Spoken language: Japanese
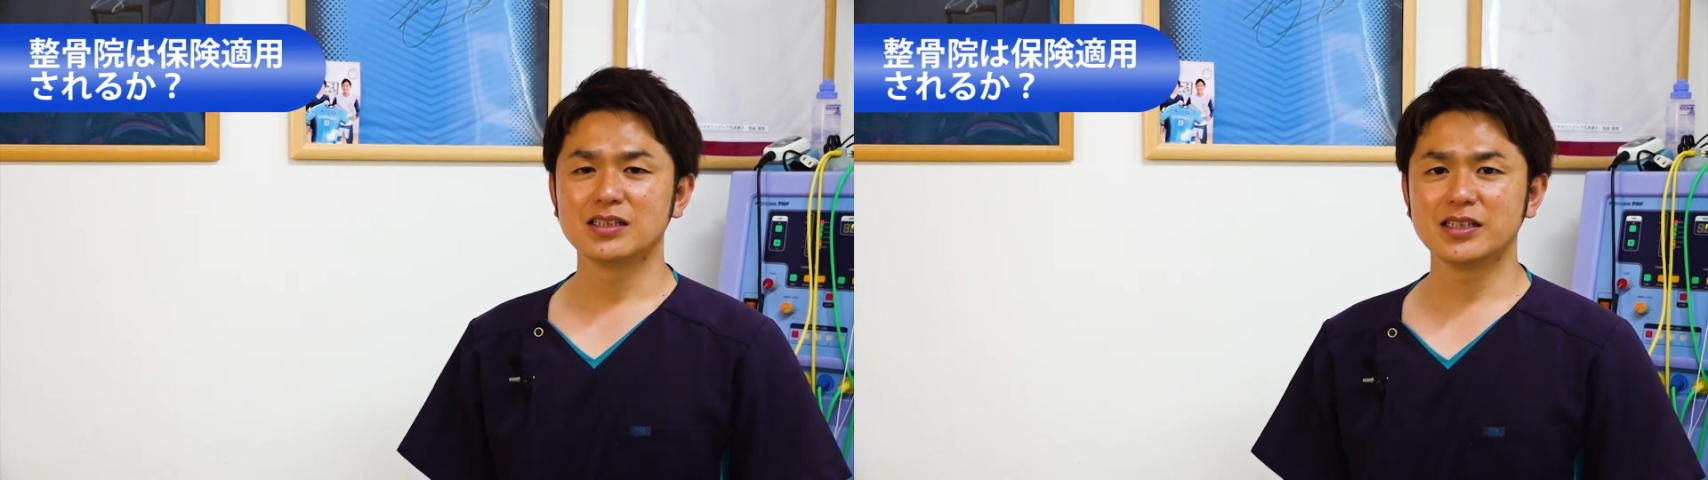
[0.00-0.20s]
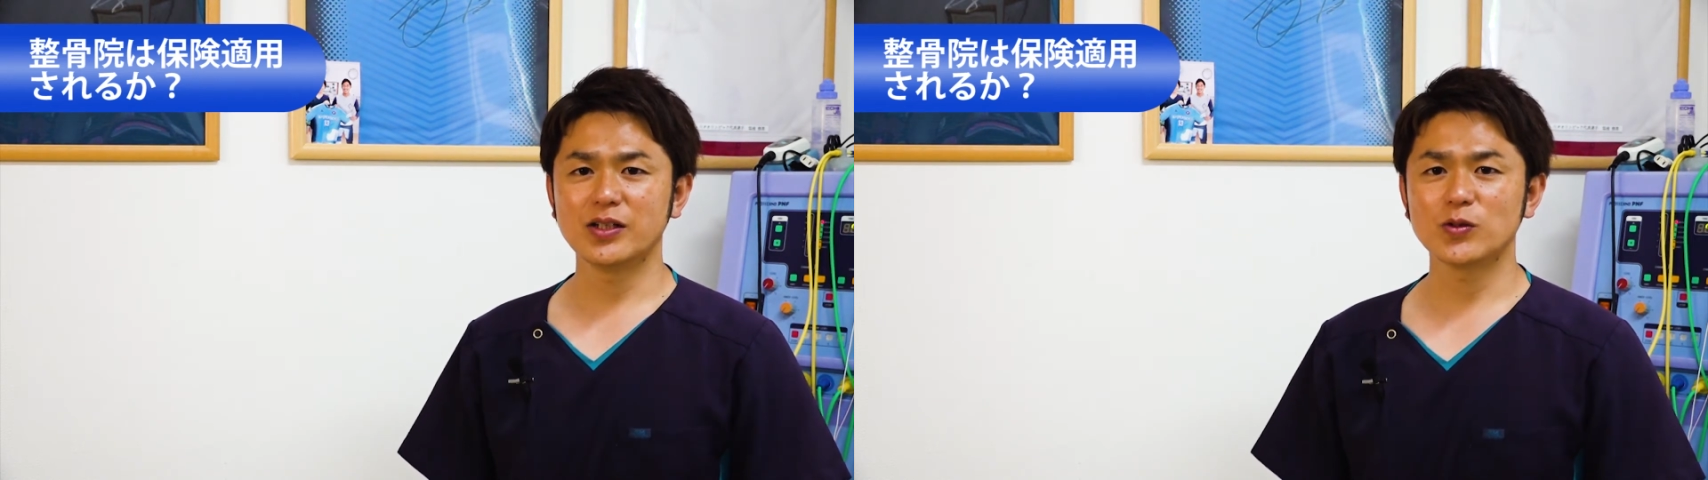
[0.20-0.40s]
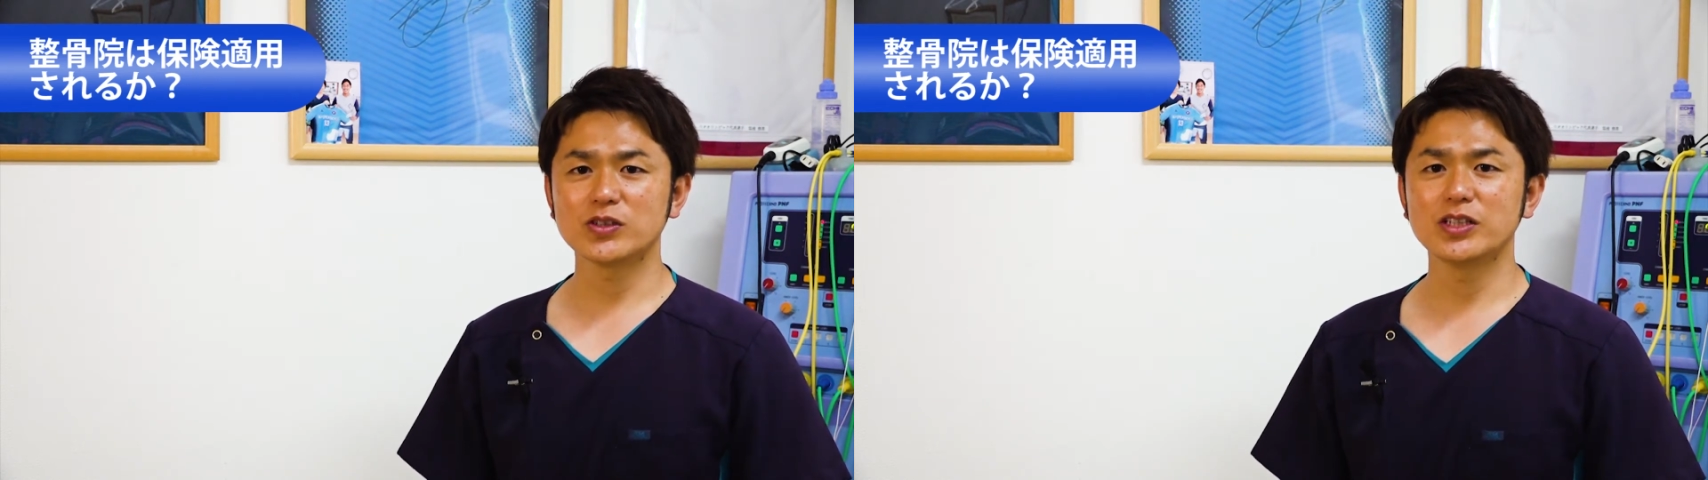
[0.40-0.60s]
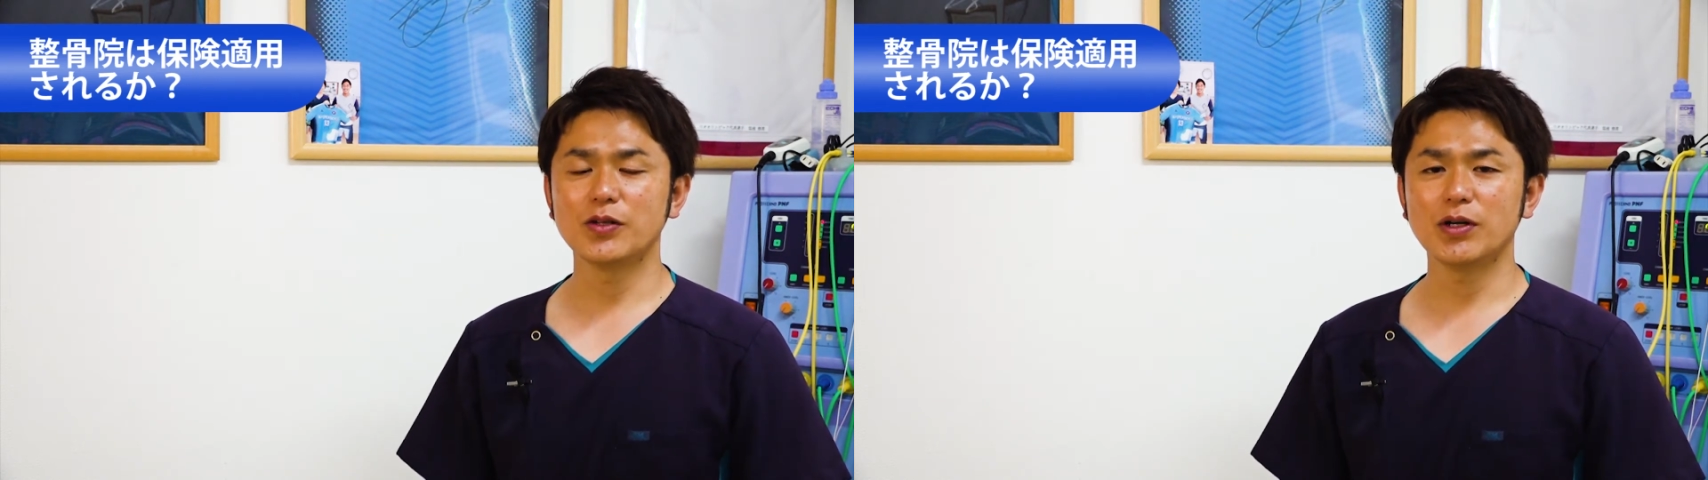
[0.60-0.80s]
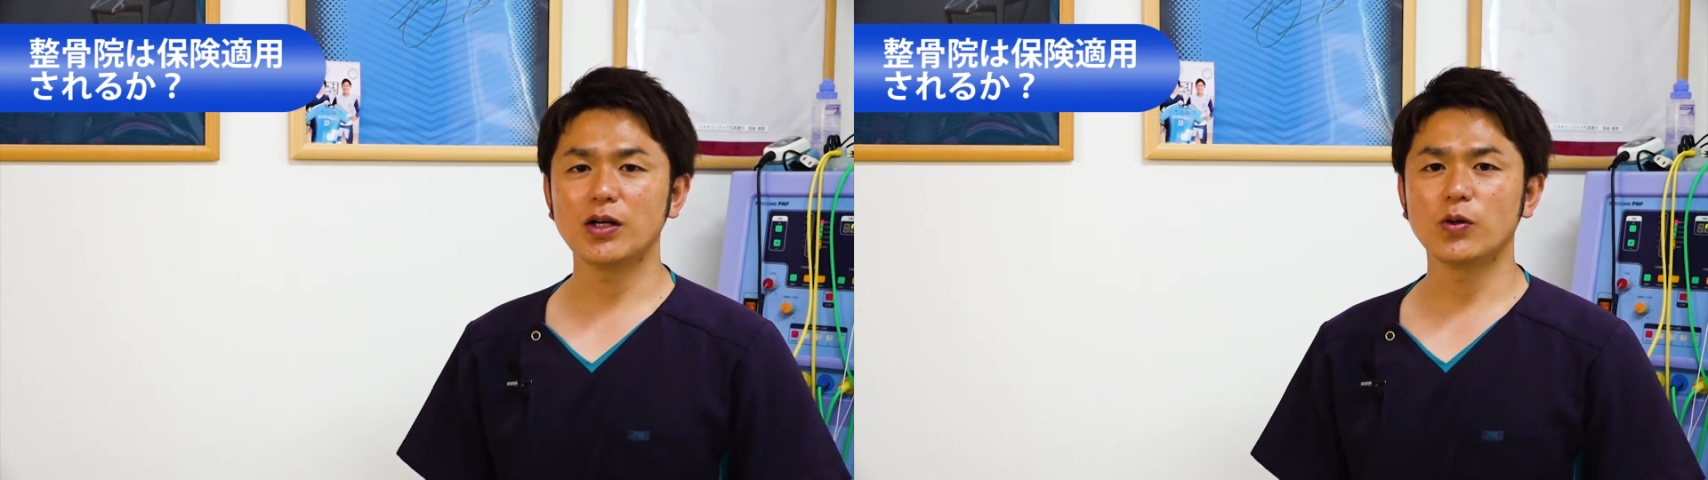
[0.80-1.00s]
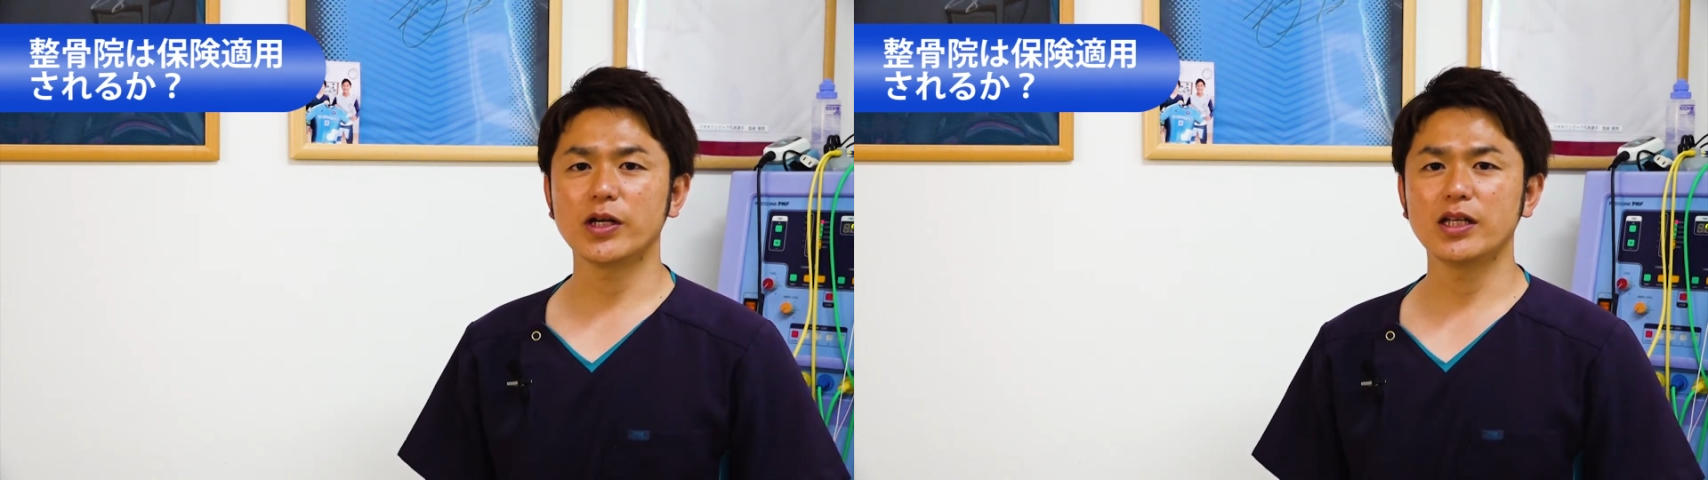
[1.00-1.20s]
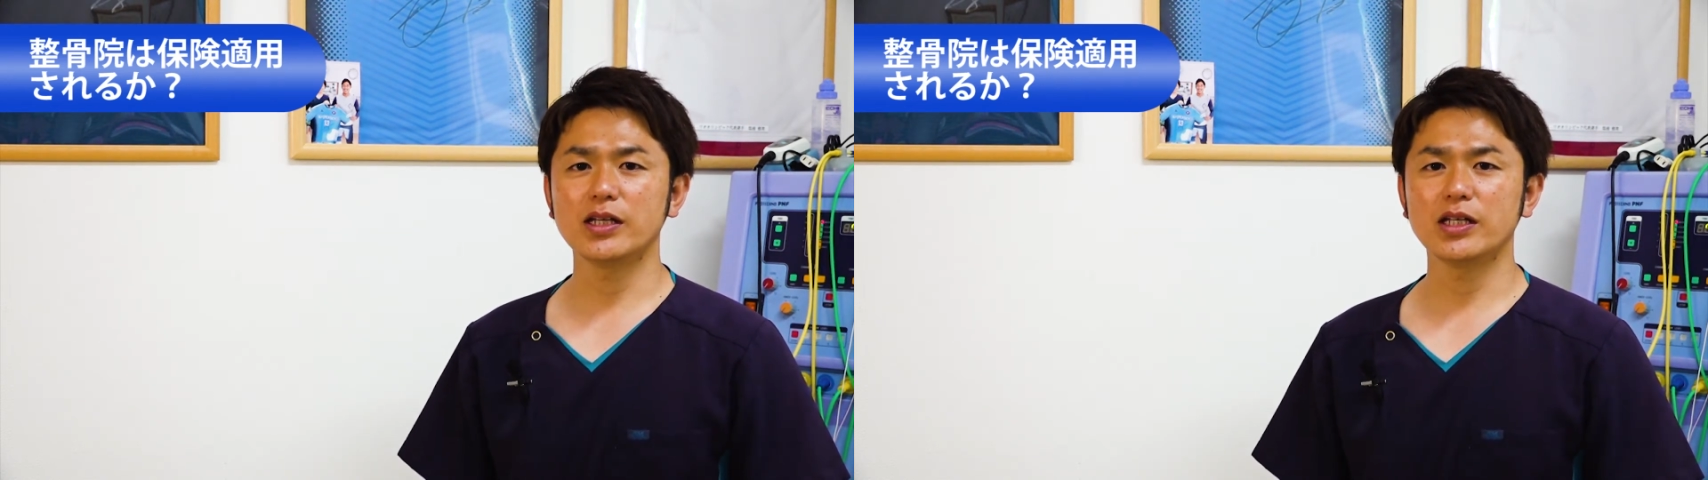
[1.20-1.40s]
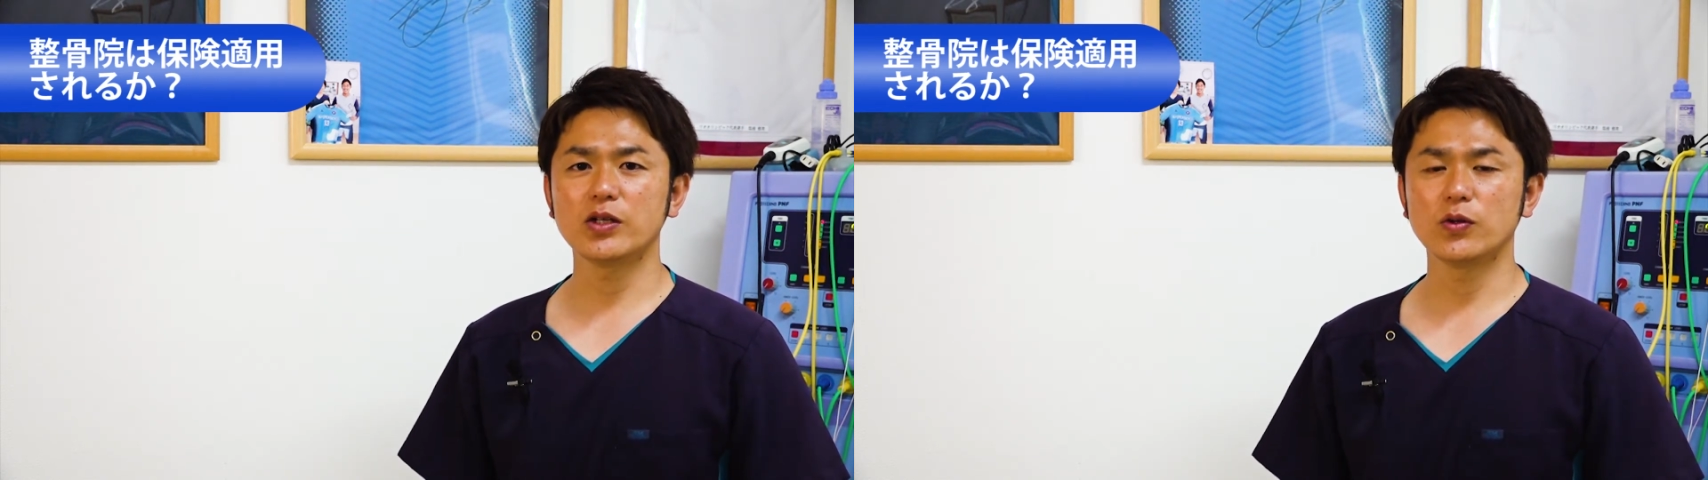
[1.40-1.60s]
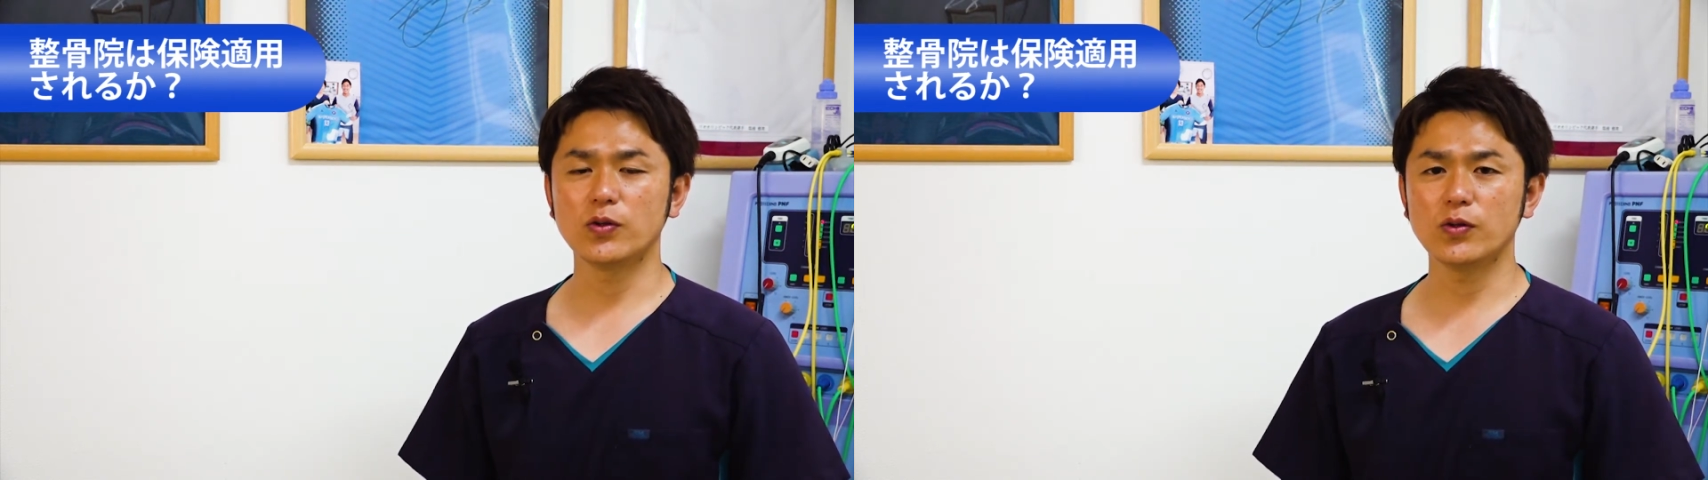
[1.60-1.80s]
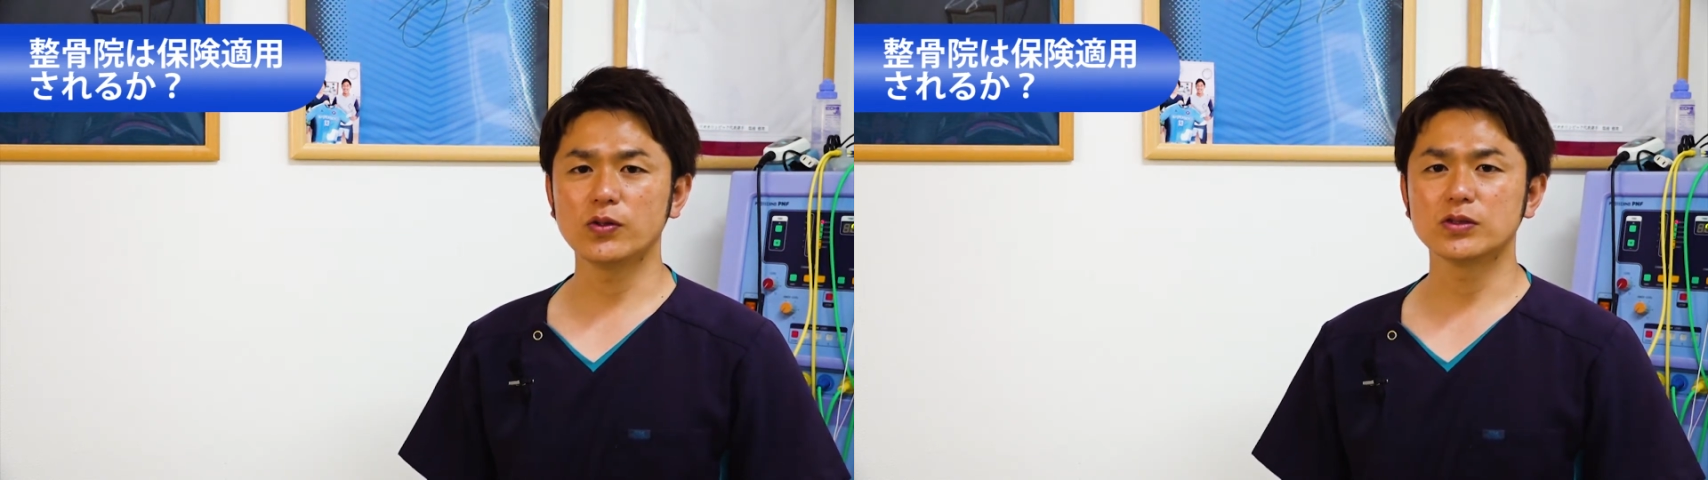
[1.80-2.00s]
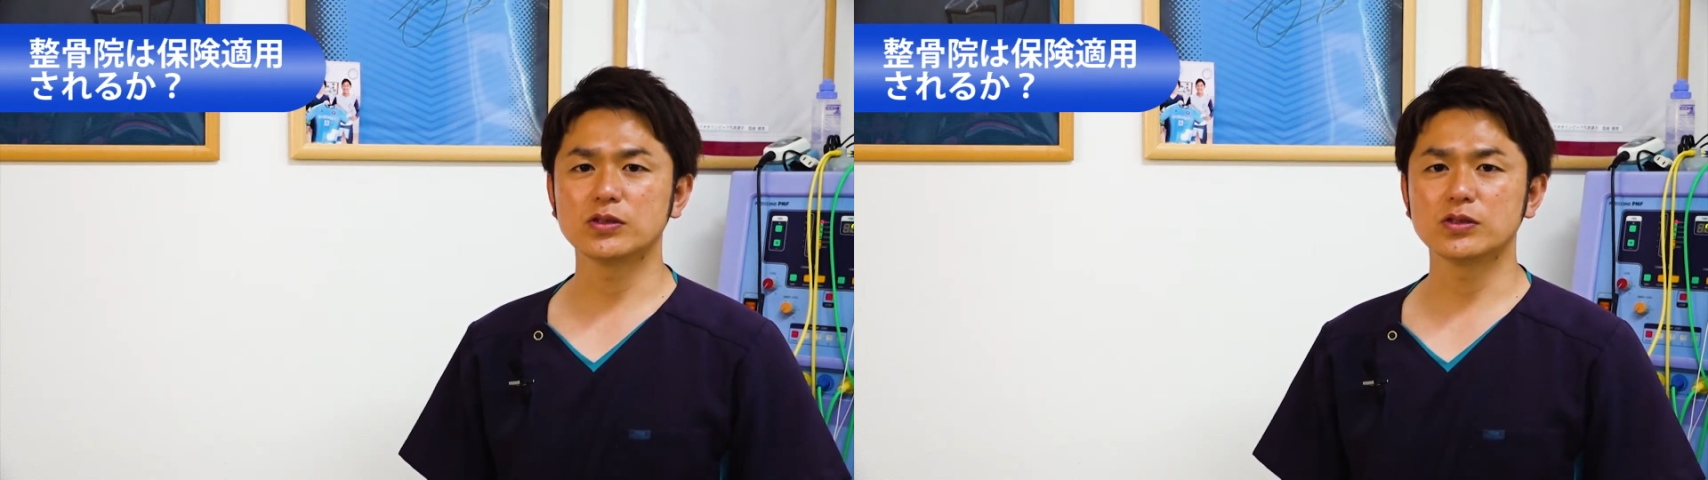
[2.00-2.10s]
整骨院では保険適用を